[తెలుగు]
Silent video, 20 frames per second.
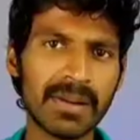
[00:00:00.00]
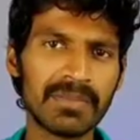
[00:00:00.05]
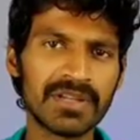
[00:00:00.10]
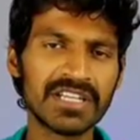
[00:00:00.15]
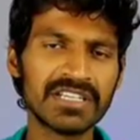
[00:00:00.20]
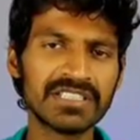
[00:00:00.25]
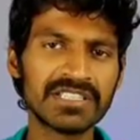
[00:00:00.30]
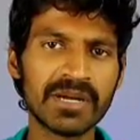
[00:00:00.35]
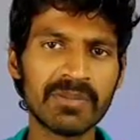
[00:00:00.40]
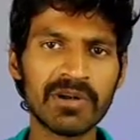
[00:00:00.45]

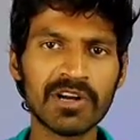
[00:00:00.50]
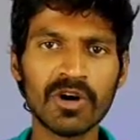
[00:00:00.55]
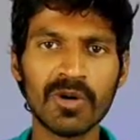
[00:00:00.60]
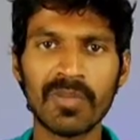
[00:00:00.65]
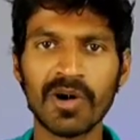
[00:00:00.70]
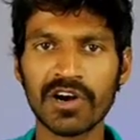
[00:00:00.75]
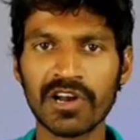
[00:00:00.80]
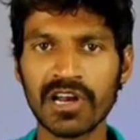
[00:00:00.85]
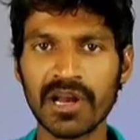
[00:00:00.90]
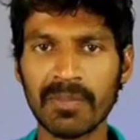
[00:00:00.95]
సంబంధించిన మనకు
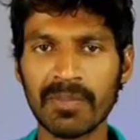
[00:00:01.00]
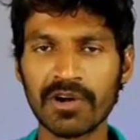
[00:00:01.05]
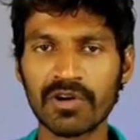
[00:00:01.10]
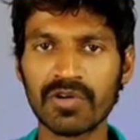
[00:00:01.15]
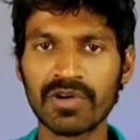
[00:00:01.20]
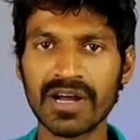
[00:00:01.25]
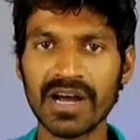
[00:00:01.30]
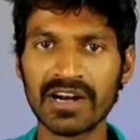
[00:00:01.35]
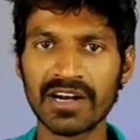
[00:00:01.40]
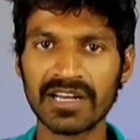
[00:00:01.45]
మోడల్ నెంబర్
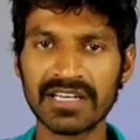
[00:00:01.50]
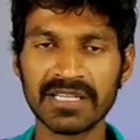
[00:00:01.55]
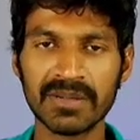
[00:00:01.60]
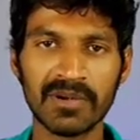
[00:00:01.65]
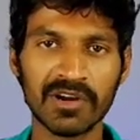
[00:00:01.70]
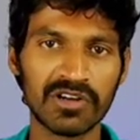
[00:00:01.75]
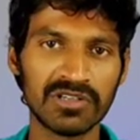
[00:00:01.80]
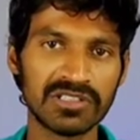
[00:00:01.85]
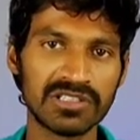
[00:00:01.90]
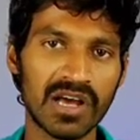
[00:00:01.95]
కూడా అక్కడ అయితే
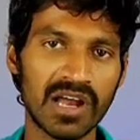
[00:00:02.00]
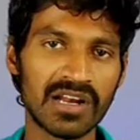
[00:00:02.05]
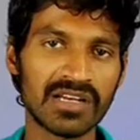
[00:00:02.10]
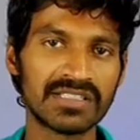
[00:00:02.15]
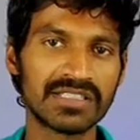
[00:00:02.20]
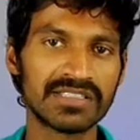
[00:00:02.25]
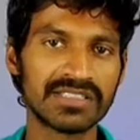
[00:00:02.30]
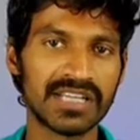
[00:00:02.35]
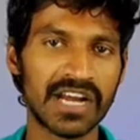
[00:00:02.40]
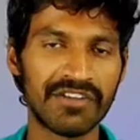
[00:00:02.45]
మనకు చాలా
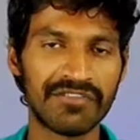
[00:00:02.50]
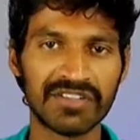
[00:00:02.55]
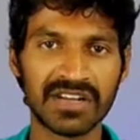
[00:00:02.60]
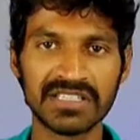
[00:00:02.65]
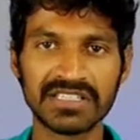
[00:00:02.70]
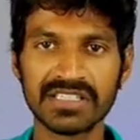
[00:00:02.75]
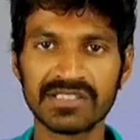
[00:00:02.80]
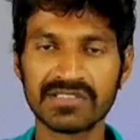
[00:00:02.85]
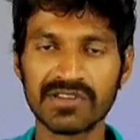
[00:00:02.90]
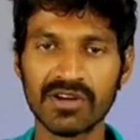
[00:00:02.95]

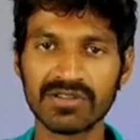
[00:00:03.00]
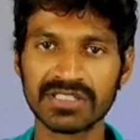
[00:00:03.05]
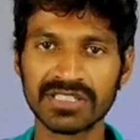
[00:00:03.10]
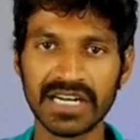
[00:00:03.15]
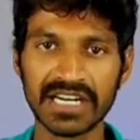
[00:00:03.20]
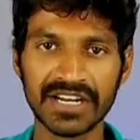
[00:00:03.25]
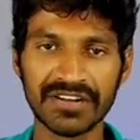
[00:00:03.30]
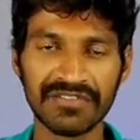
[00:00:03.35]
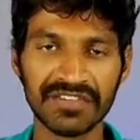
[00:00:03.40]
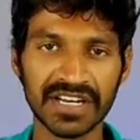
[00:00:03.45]
సర్టిఫికేషన్స్లో
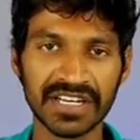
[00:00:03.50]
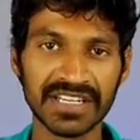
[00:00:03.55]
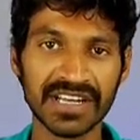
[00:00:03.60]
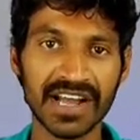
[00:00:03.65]
సర్టిఫై